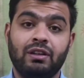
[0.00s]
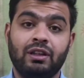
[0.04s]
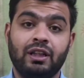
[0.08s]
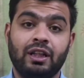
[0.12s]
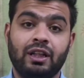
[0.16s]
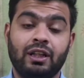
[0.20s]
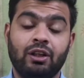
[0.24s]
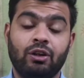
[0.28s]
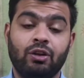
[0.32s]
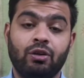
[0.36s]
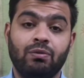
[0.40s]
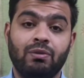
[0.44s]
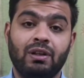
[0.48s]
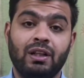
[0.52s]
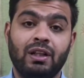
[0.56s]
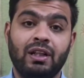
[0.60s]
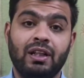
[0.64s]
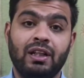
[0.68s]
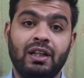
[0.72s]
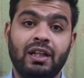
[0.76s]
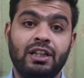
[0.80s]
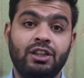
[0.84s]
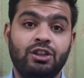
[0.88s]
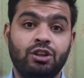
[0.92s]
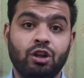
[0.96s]
देखने को मिल
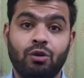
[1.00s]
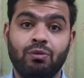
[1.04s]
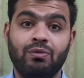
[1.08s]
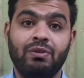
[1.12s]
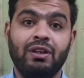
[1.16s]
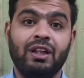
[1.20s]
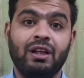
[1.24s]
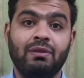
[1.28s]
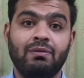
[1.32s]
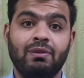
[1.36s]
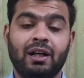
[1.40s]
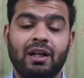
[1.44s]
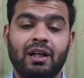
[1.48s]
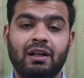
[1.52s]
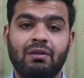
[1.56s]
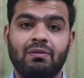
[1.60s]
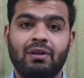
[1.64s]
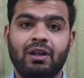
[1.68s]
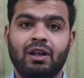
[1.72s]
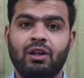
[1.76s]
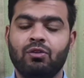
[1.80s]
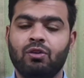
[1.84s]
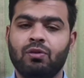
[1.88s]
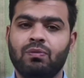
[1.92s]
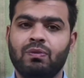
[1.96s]
रही है शॉमी के बारे
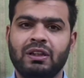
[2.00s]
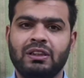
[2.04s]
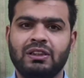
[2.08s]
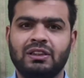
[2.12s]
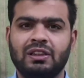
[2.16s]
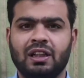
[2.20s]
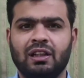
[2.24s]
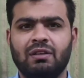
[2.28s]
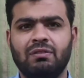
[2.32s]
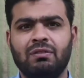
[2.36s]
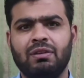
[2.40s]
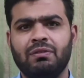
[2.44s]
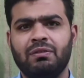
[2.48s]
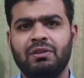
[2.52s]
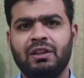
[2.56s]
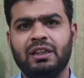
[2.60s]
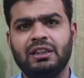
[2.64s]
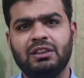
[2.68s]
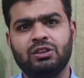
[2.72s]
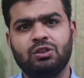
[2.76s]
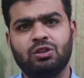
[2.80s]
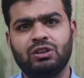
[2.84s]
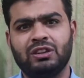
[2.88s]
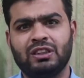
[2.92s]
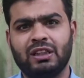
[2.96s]
में कि वो पाकिस्तान में भी
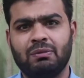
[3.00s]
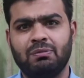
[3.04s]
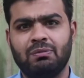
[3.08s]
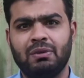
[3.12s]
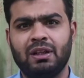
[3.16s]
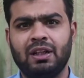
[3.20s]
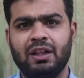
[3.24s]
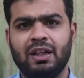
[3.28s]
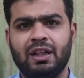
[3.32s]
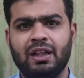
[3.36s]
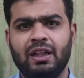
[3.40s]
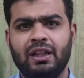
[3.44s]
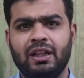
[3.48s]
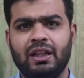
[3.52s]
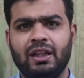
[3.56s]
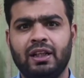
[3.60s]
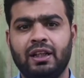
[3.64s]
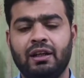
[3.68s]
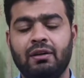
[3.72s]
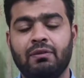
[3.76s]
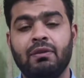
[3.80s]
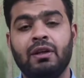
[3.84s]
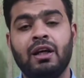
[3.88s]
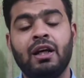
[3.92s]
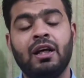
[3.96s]
इसको असेंबल करेगी
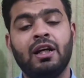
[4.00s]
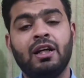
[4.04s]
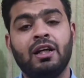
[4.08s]
अब